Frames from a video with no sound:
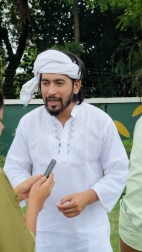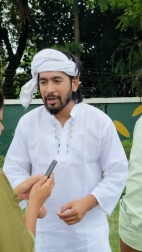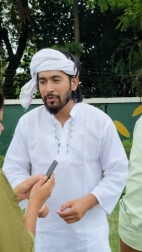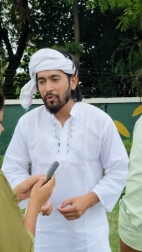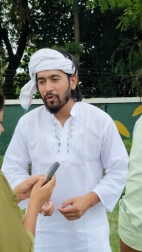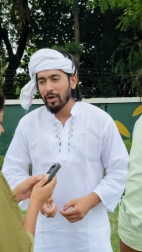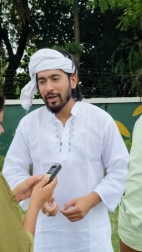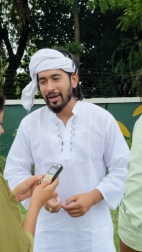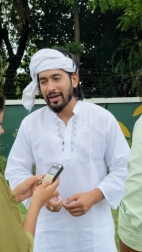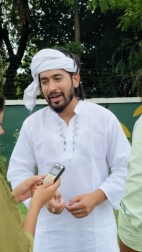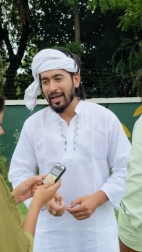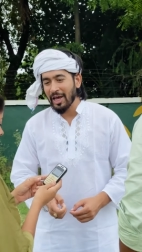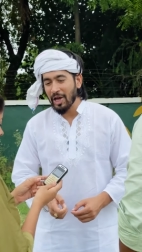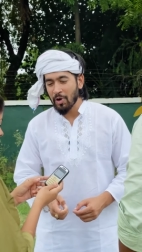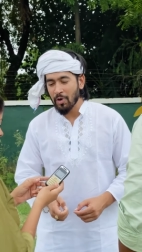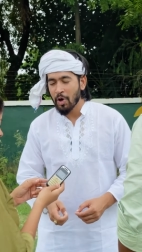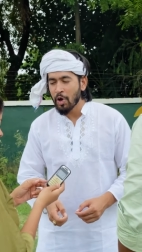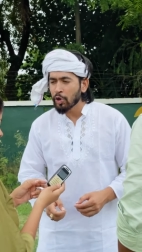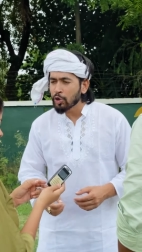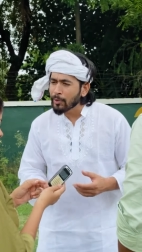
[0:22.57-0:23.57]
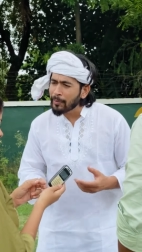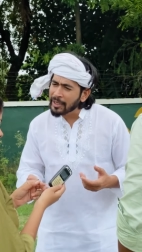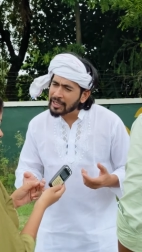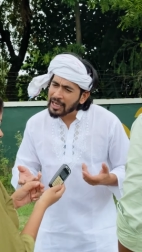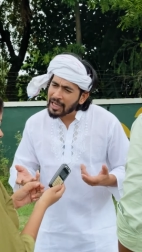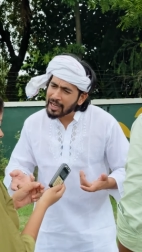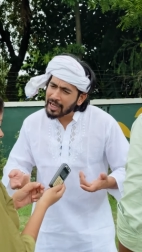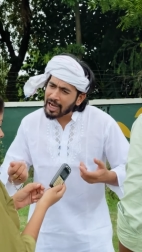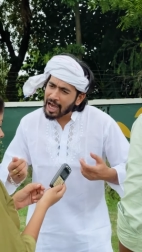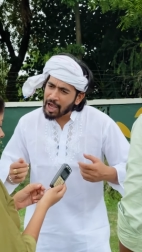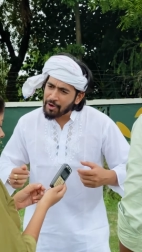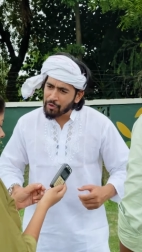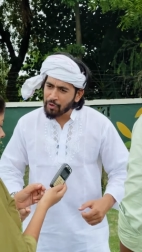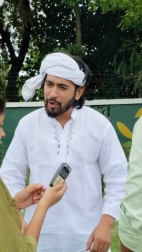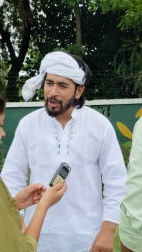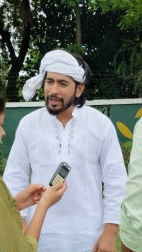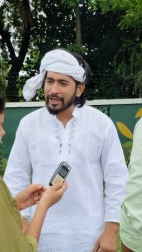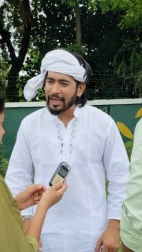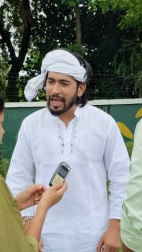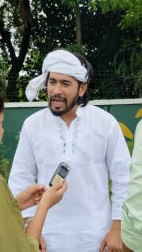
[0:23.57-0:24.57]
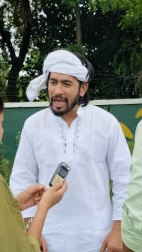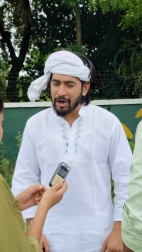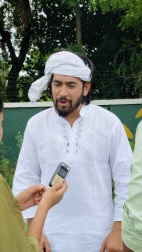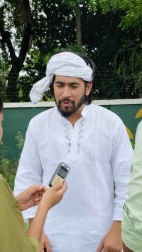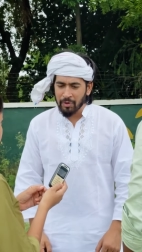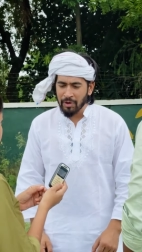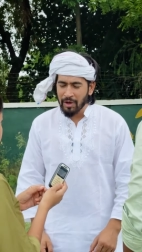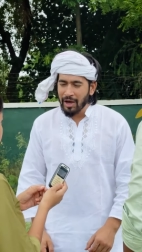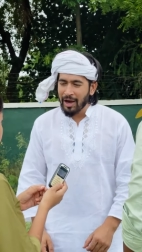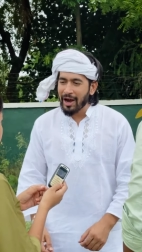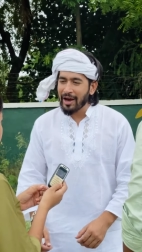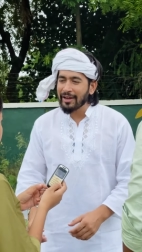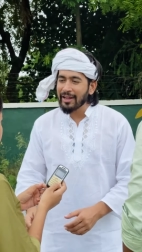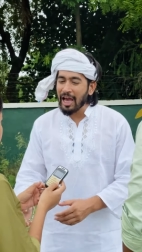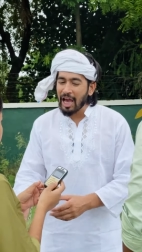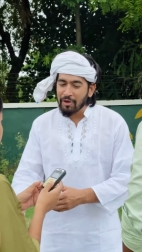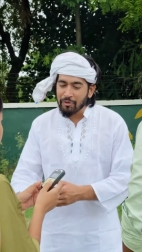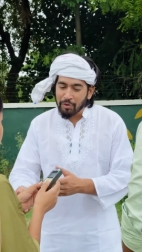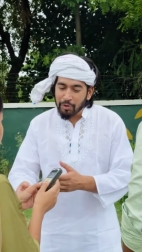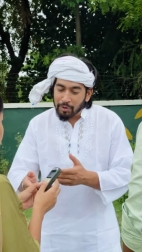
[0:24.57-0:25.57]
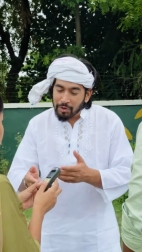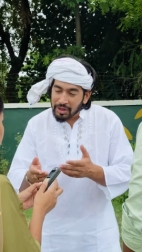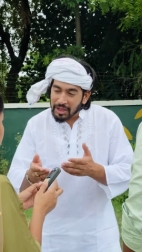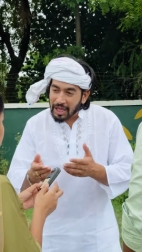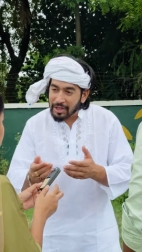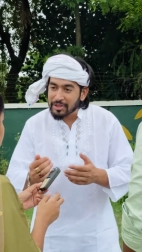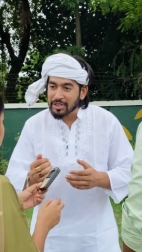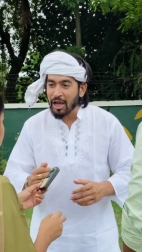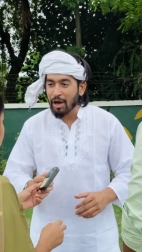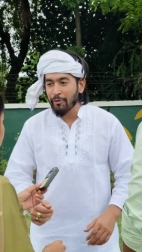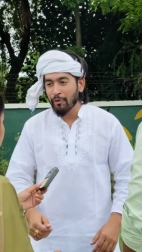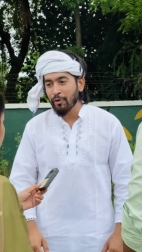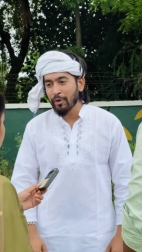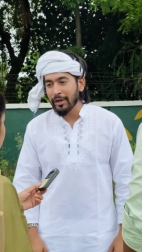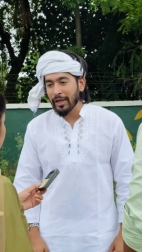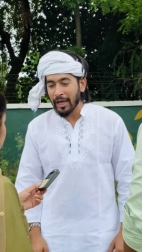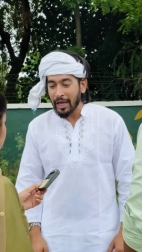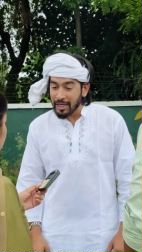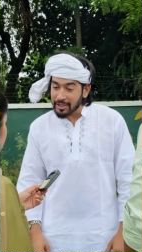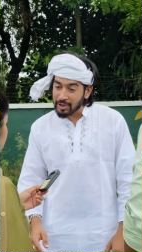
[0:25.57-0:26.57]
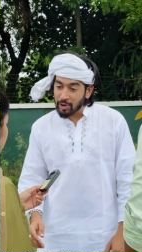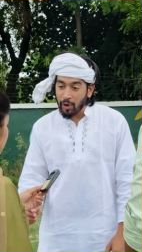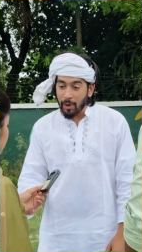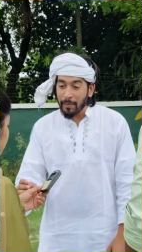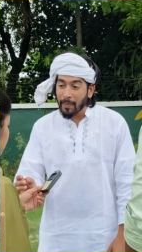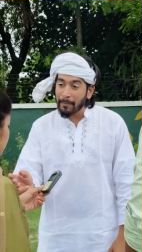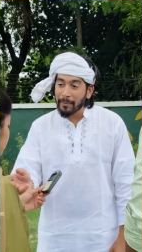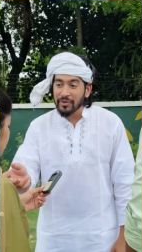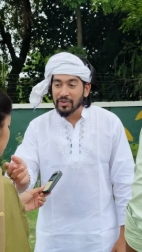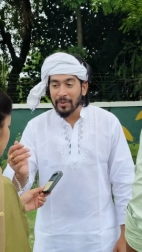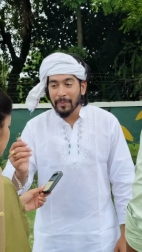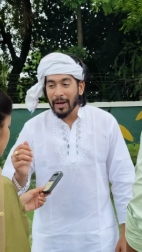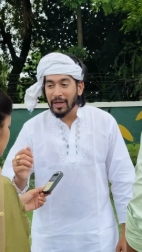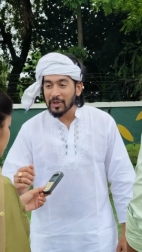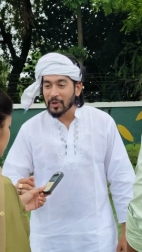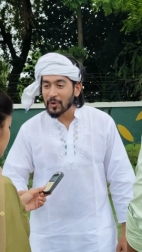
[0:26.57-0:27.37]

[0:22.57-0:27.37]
लिए फोन लेकर आया हूँ तुम्हें क्या लगा आईफोन लेके आया हूँ अरे आईफोन से अच्छा फोन है चलो मम्मी से बात